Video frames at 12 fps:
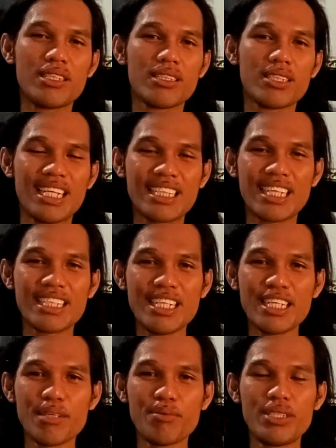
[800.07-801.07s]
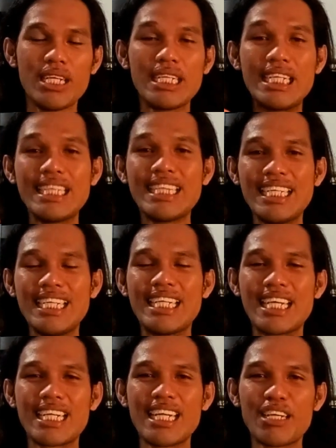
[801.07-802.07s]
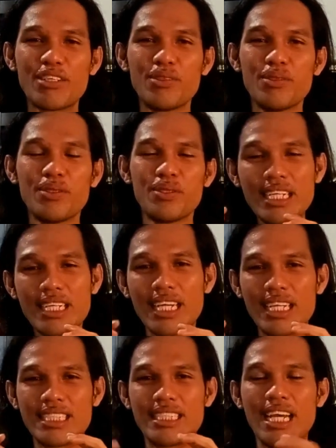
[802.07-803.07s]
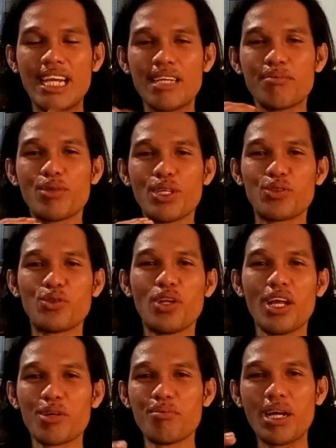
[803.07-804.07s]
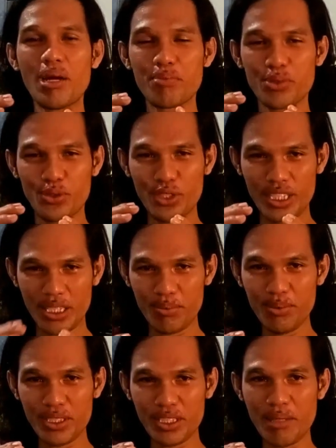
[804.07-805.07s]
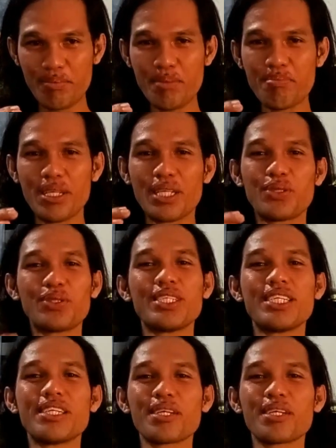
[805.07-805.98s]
dan yang terjadi kemudian inti dari lagu ini kayak seakan bukan judul lagu menghapus jejakmu tetapi mengikuti